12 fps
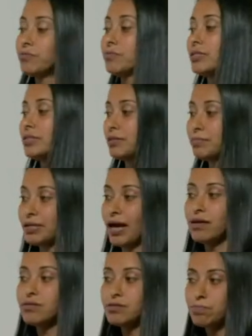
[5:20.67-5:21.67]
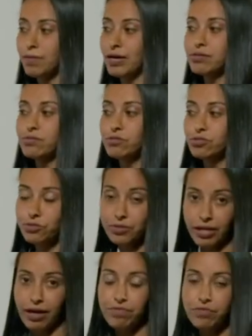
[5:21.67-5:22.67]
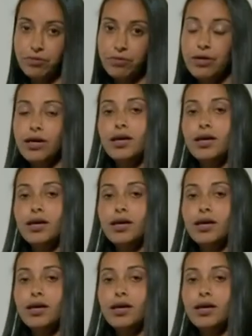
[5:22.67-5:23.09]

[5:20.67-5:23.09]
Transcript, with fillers: um determinado espaço geográfico,